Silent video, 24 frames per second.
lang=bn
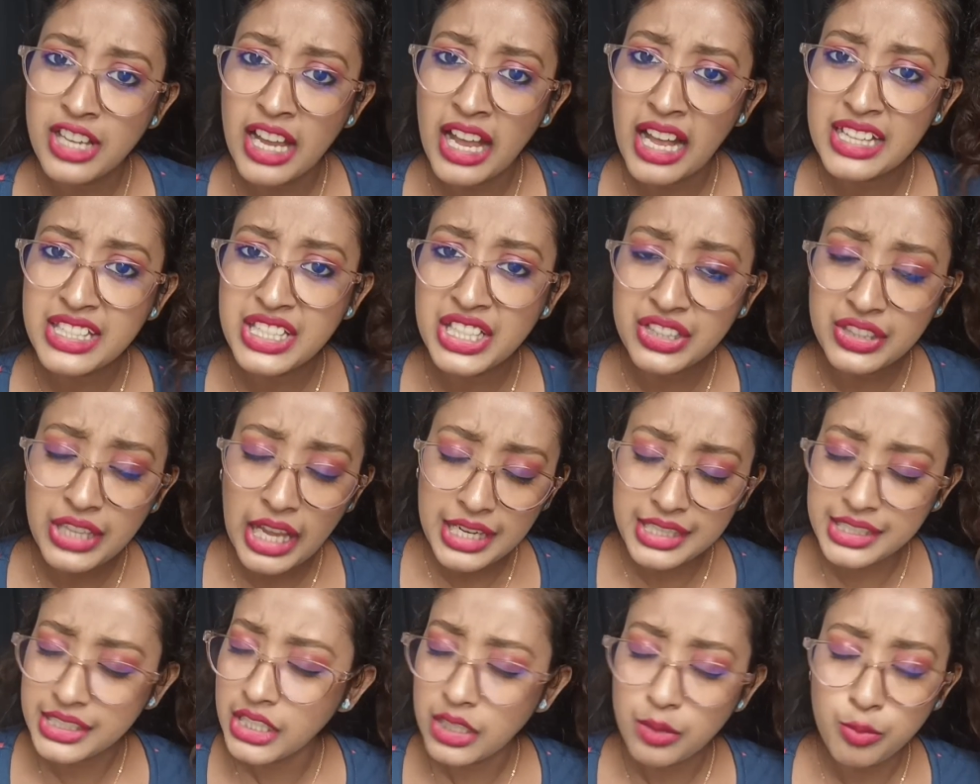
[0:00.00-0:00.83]
যা আছে
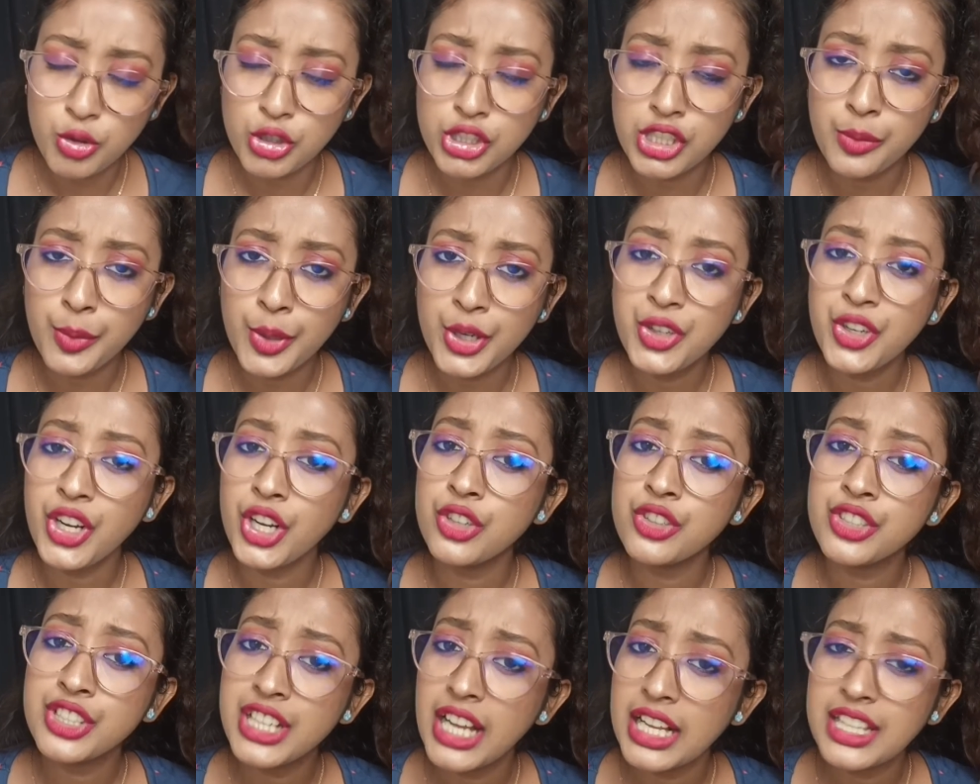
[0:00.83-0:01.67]
তাই নিয়ে বসে পড়ো
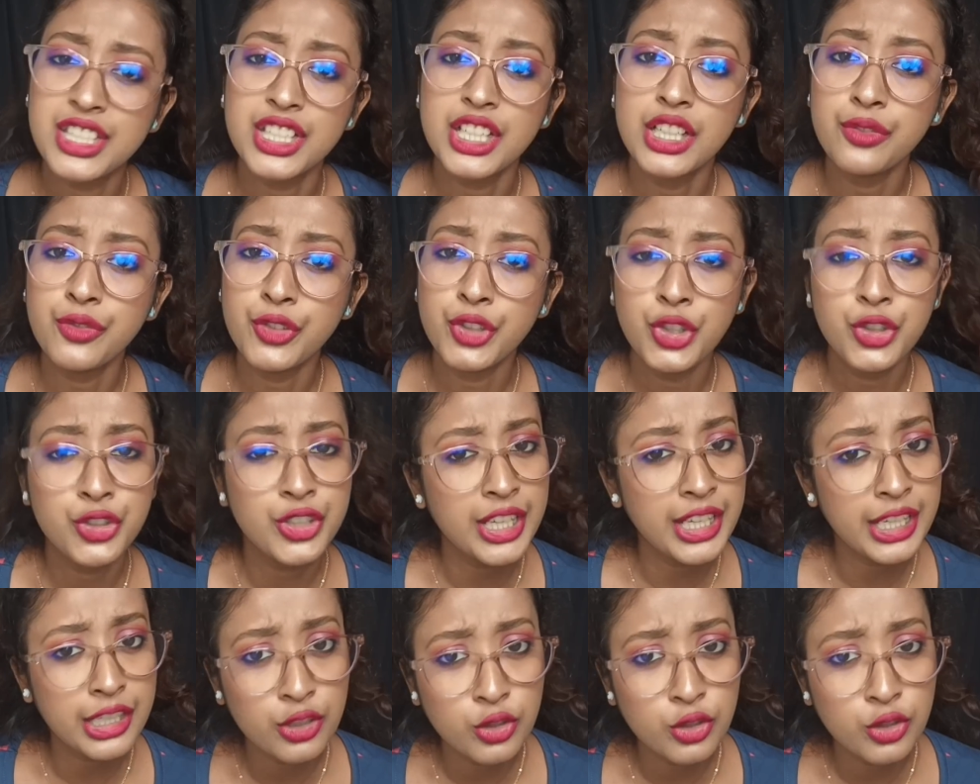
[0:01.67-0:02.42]
কারণ কি আজকের ভিডিওটা